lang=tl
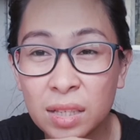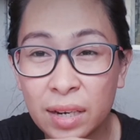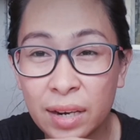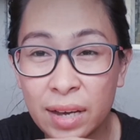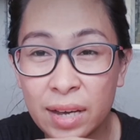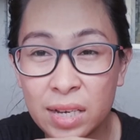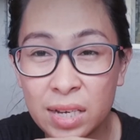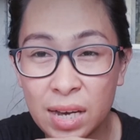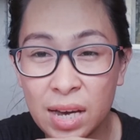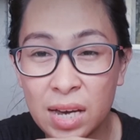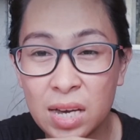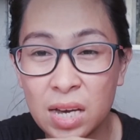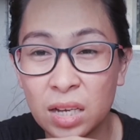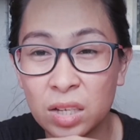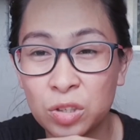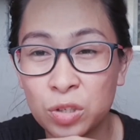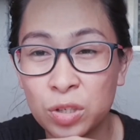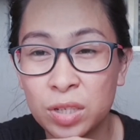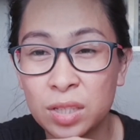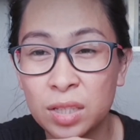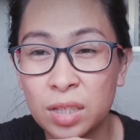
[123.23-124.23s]
3K at
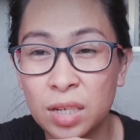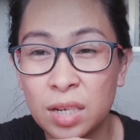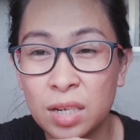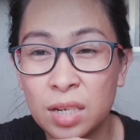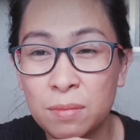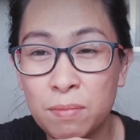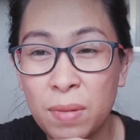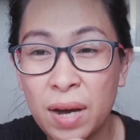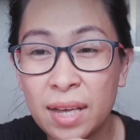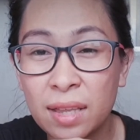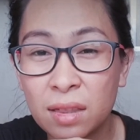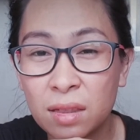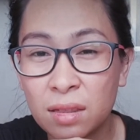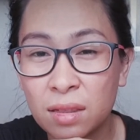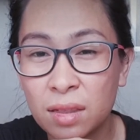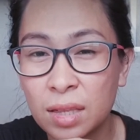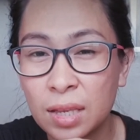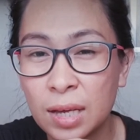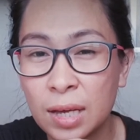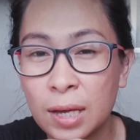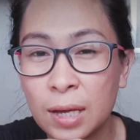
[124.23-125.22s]
13 month,
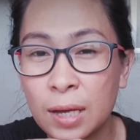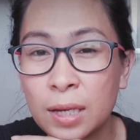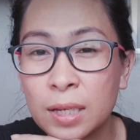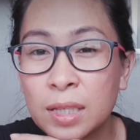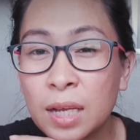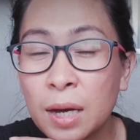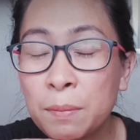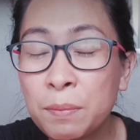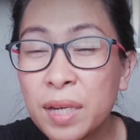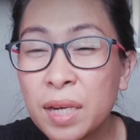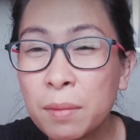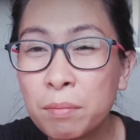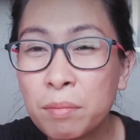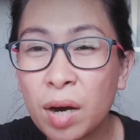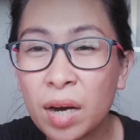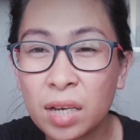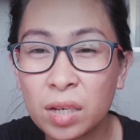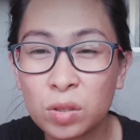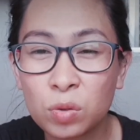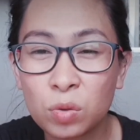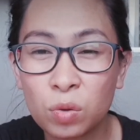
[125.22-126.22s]
na
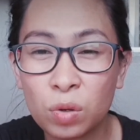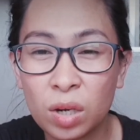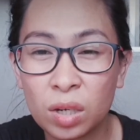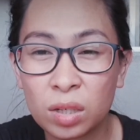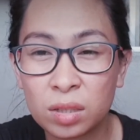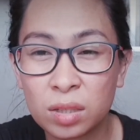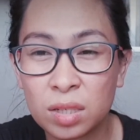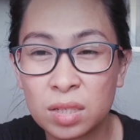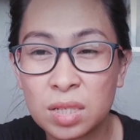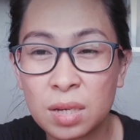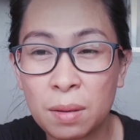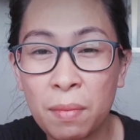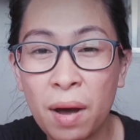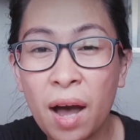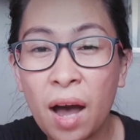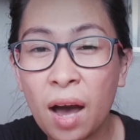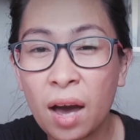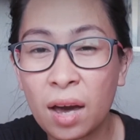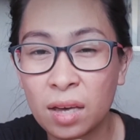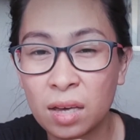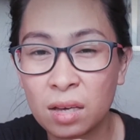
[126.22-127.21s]
pinambayad ko lang din sa
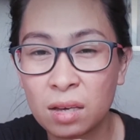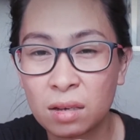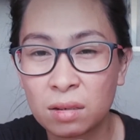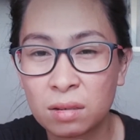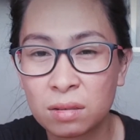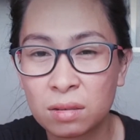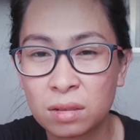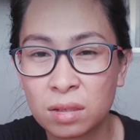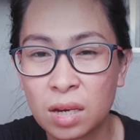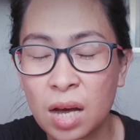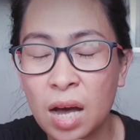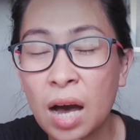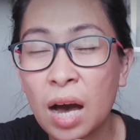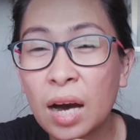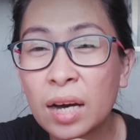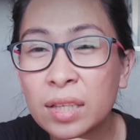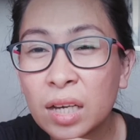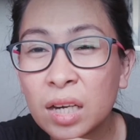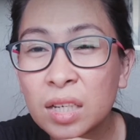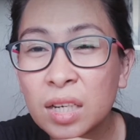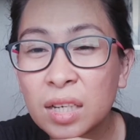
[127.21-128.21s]
bahay.
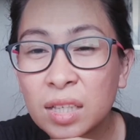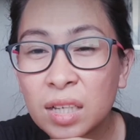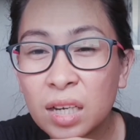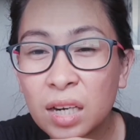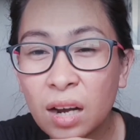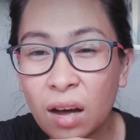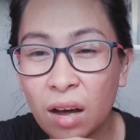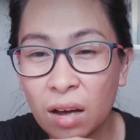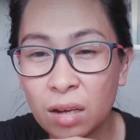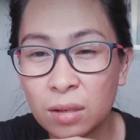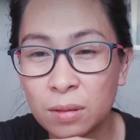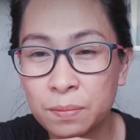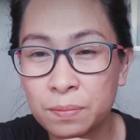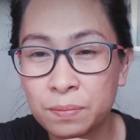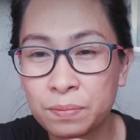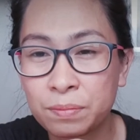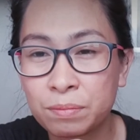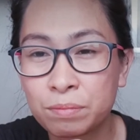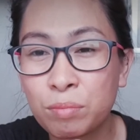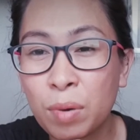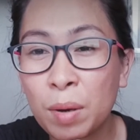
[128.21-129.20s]
At ang natira,
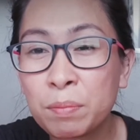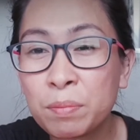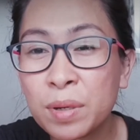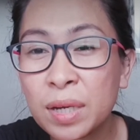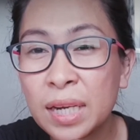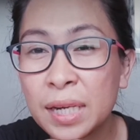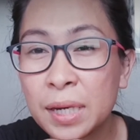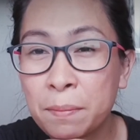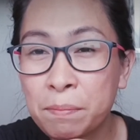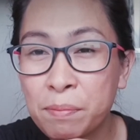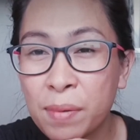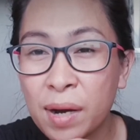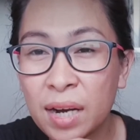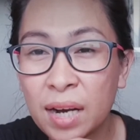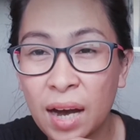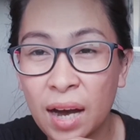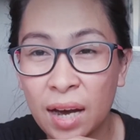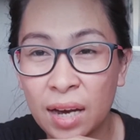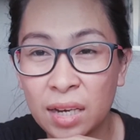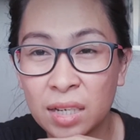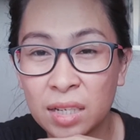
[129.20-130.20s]
pambili ng
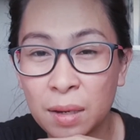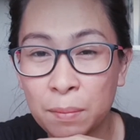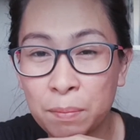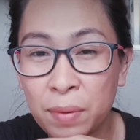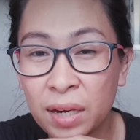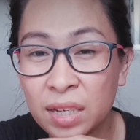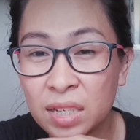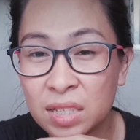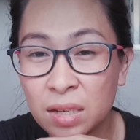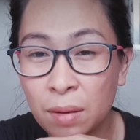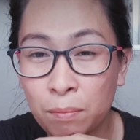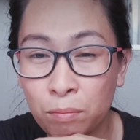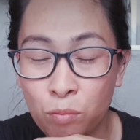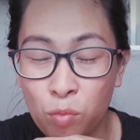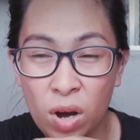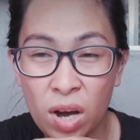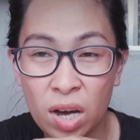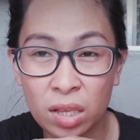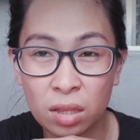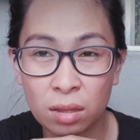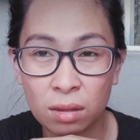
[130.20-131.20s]
pangkain na pang isang
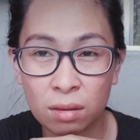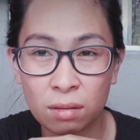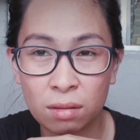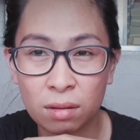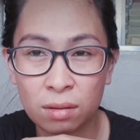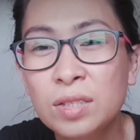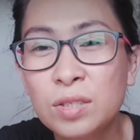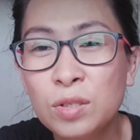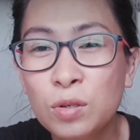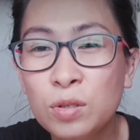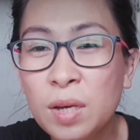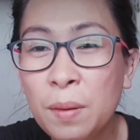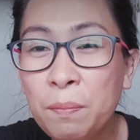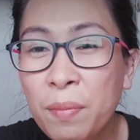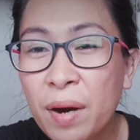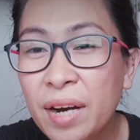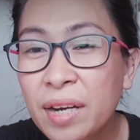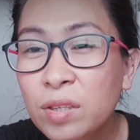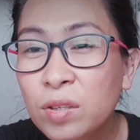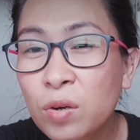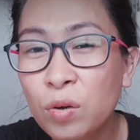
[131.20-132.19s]
buwan. So sa
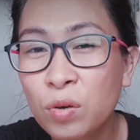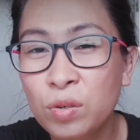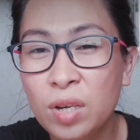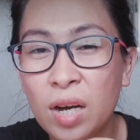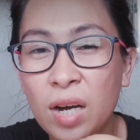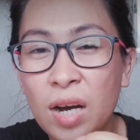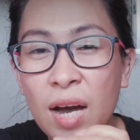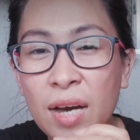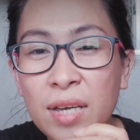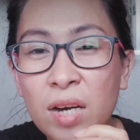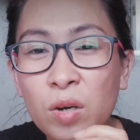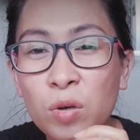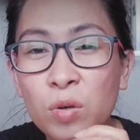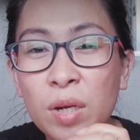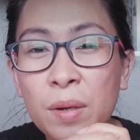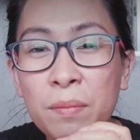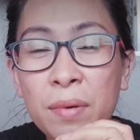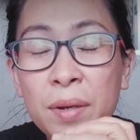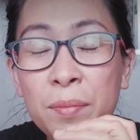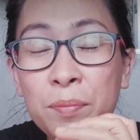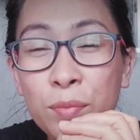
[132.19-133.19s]
part ko na kaya ko
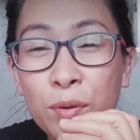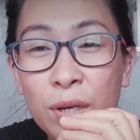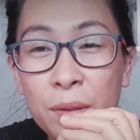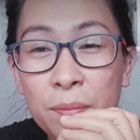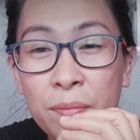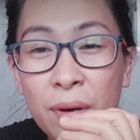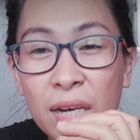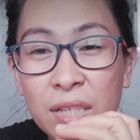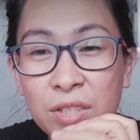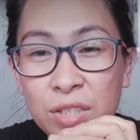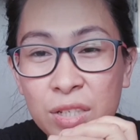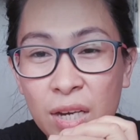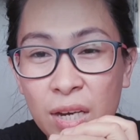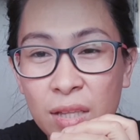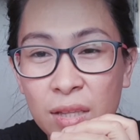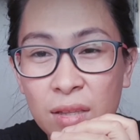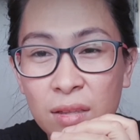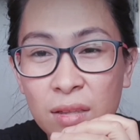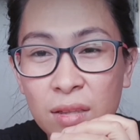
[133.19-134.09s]
naman po i-budget,